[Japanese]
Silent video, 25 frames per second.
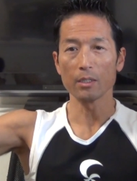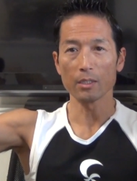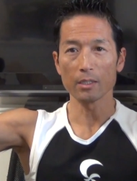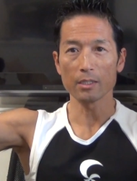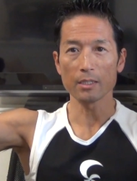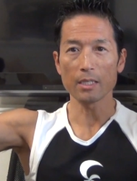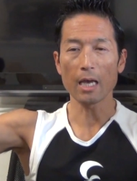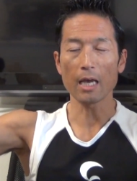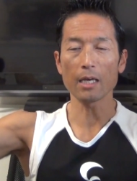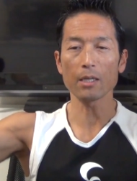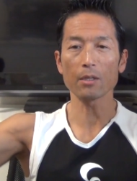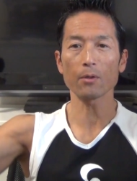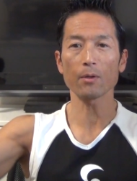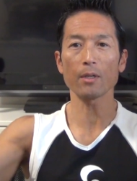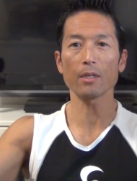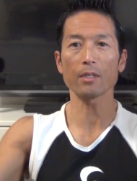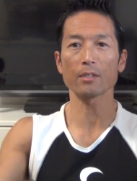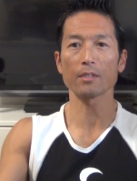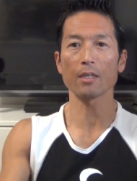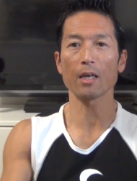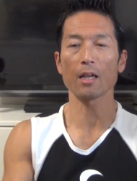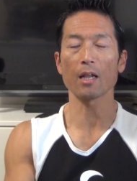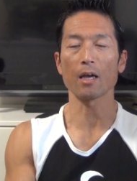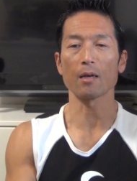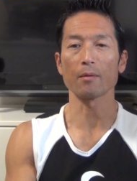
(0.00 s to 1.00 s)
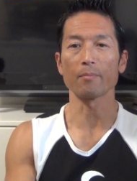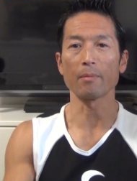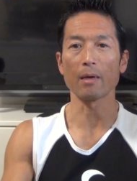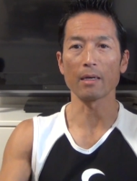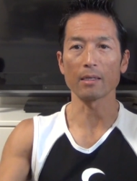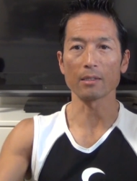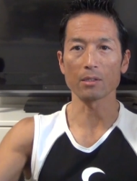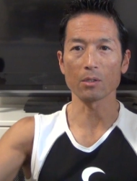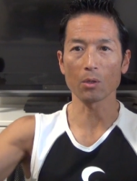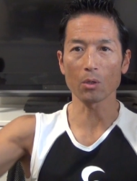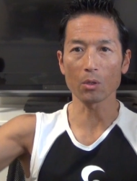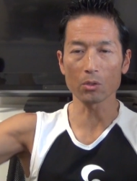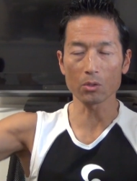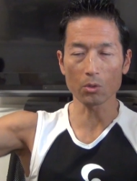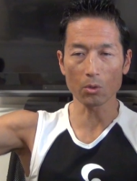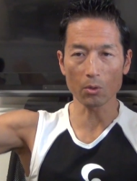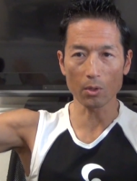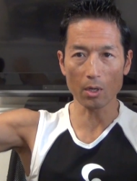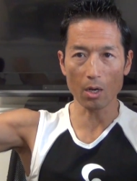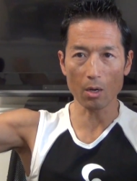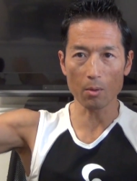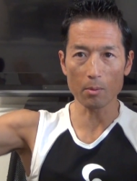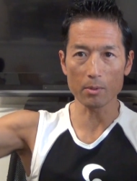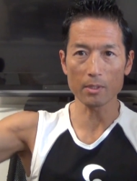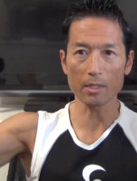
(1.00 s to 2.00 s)
サイドレーズなら、まあそこそ
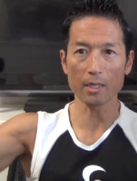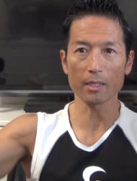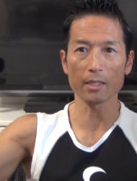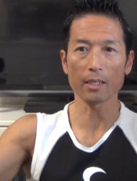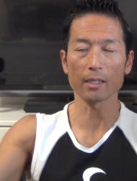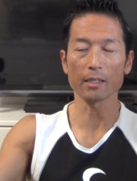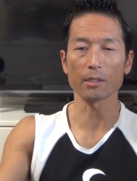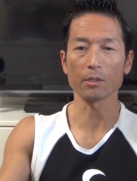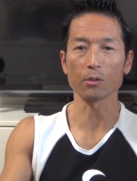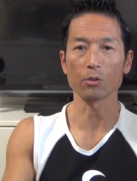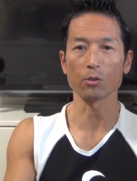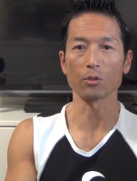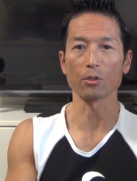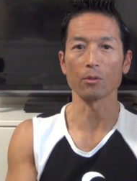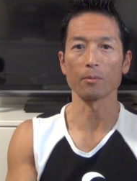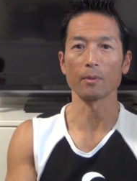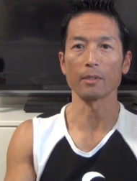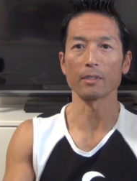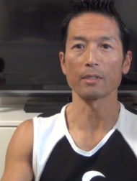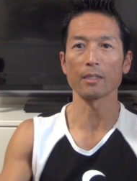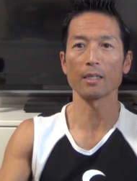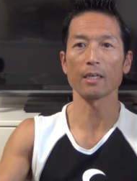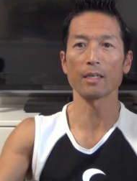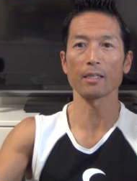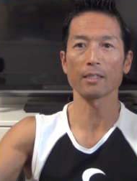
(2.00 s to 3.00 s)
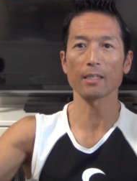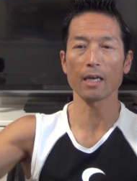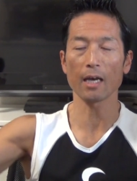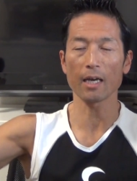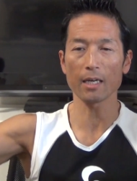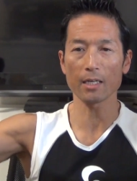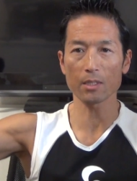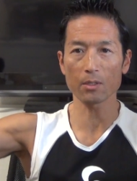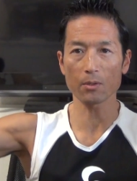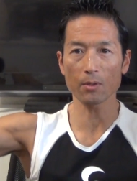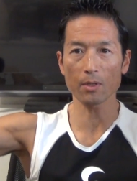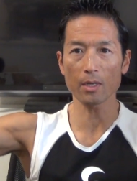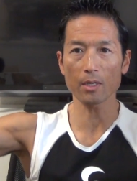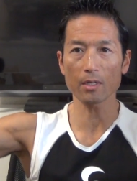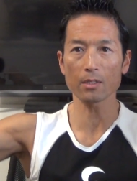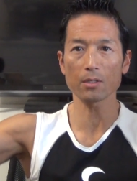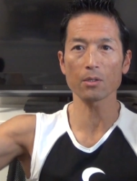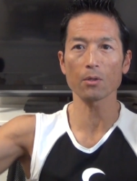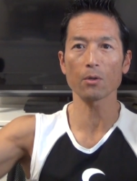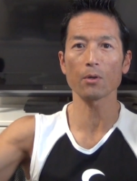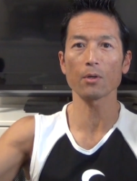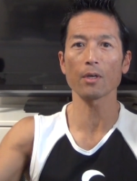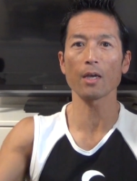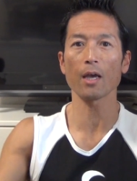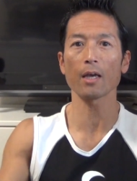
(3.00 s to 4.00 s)
この重さになってくると思いますね。
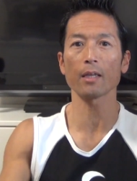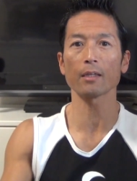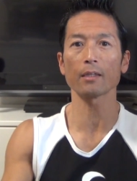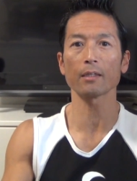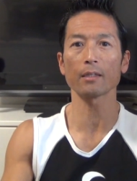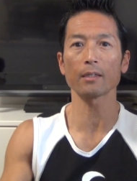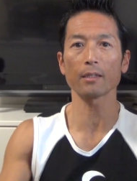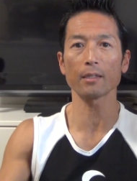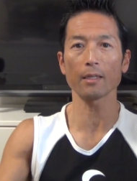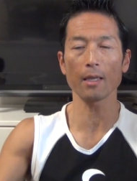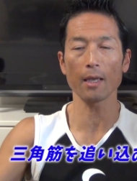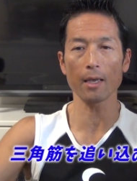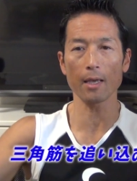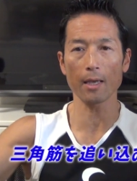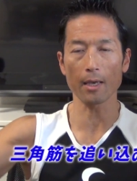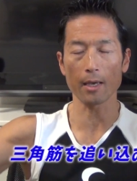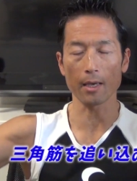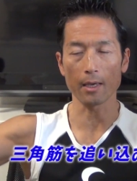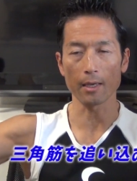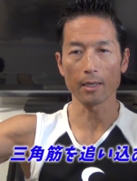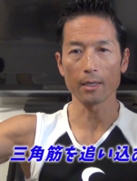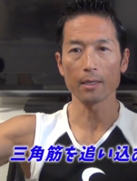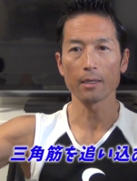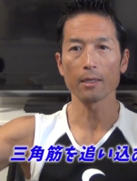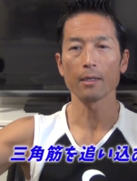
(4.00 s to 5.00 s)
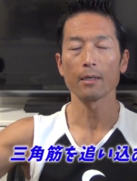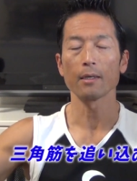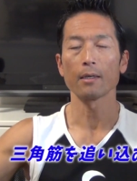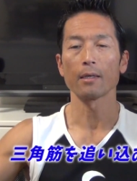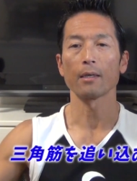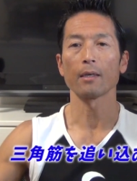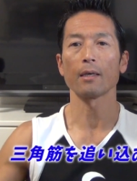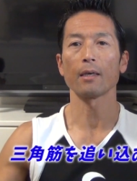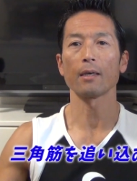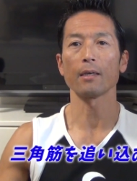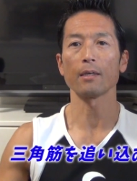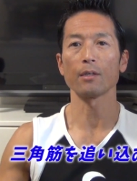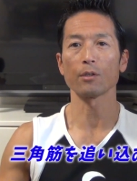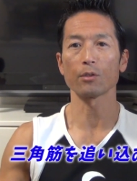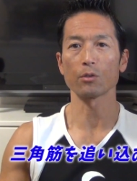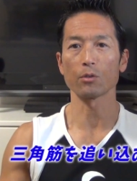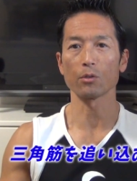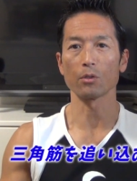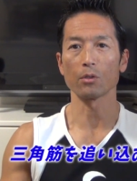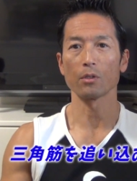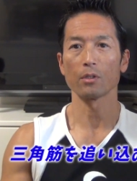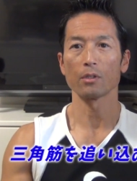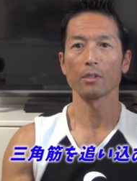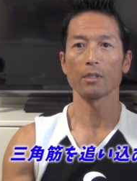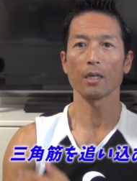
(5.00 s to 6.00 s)
サイドレーズをやって、えー、い
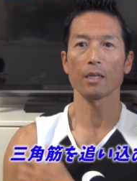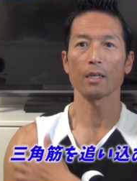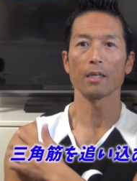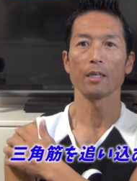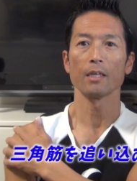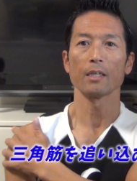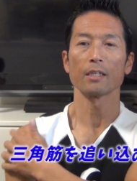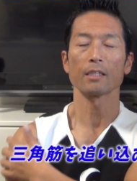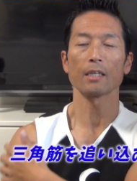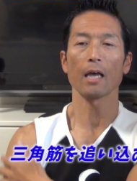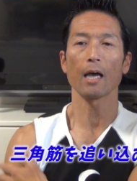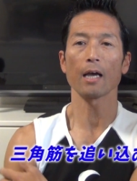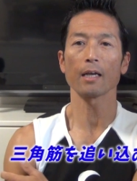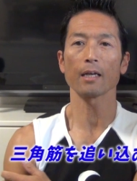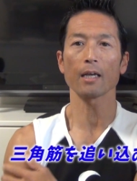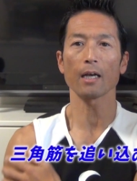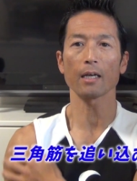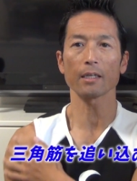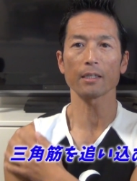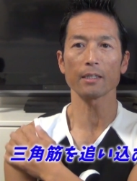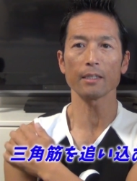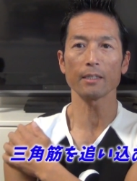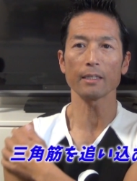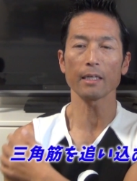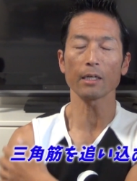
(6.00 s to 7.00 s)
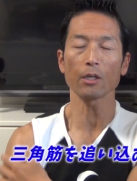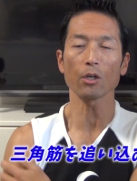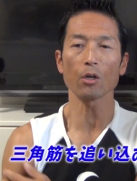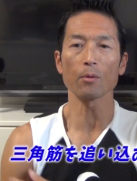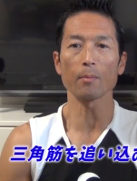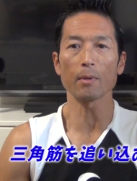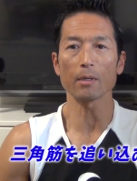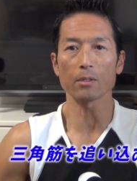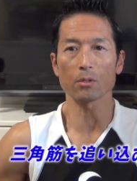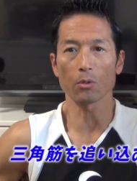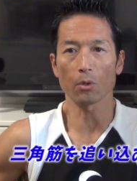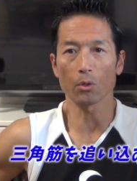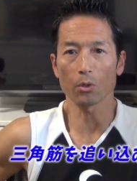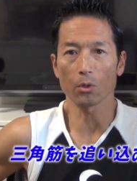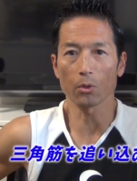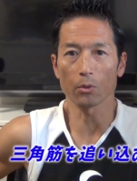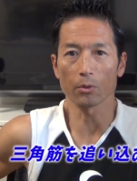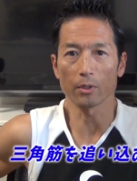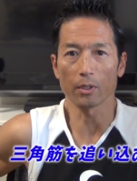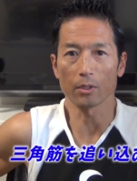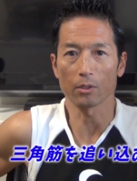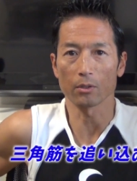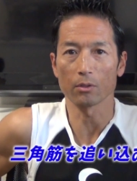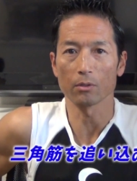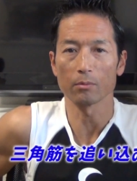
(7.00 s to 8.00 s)
く。で、三角筋だけをまず追い
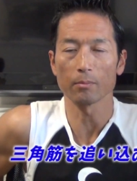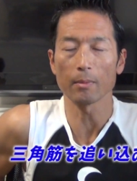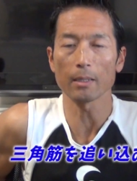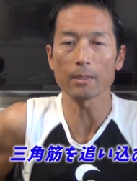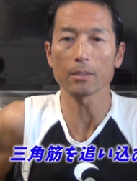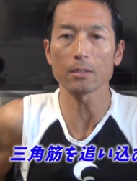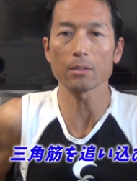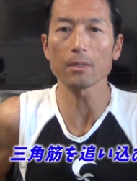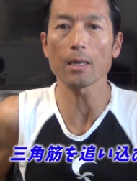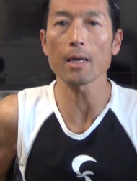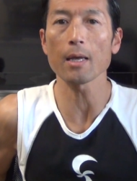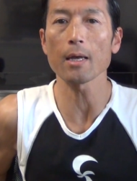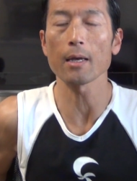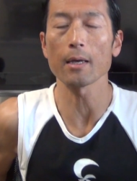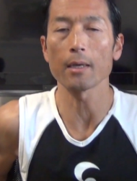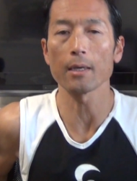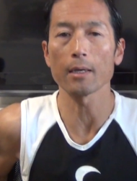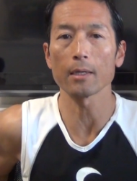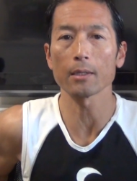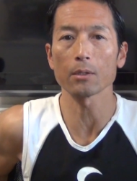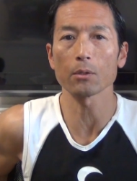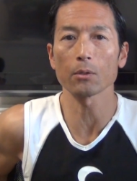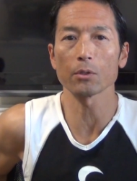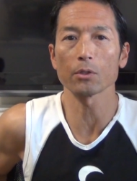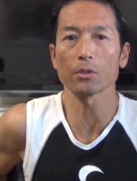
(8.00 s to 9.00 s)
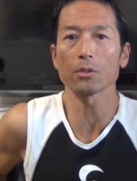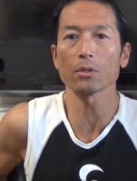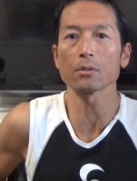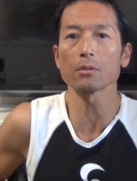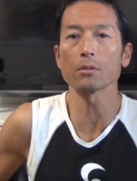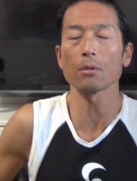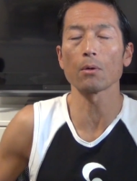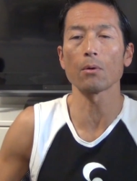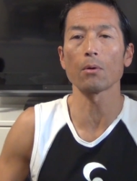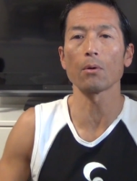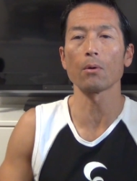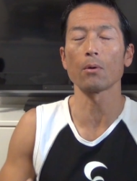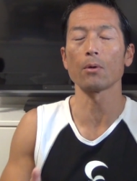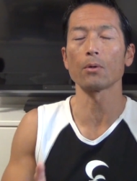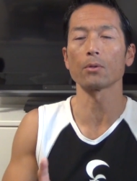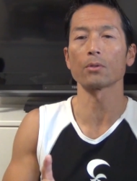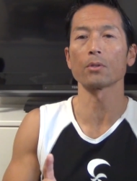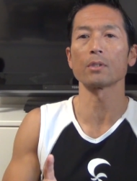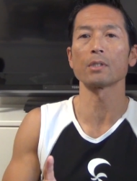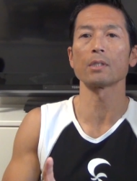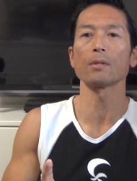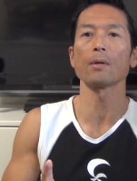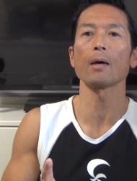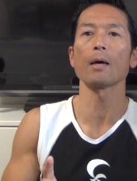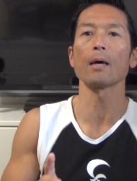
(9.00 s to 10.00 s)
込んでいく。まずは、えっ、ー、と、一つの方法
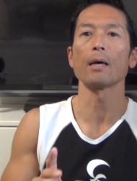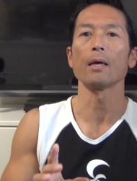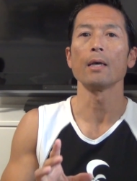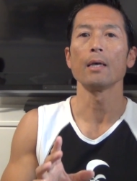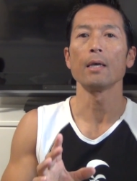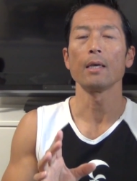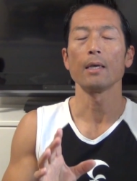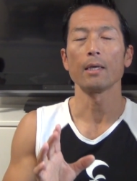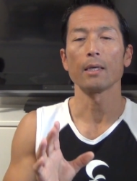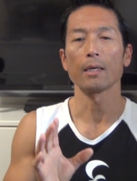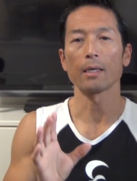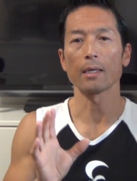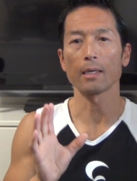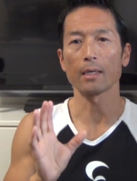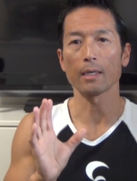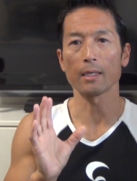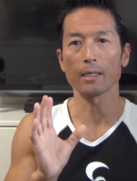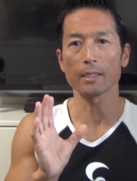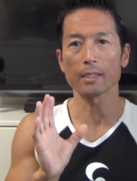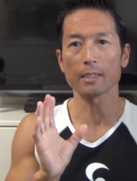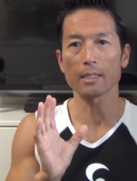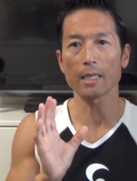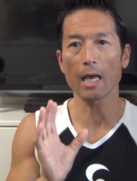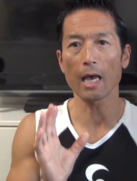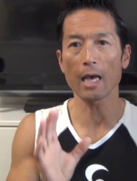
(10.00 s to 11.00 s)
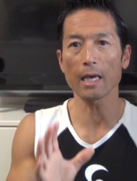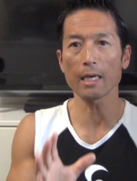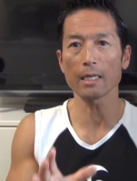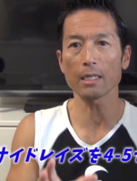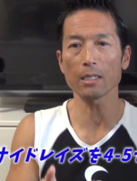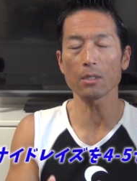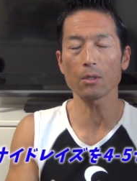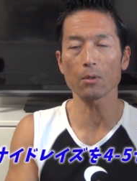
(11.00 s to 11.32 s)
としては、えー、サイ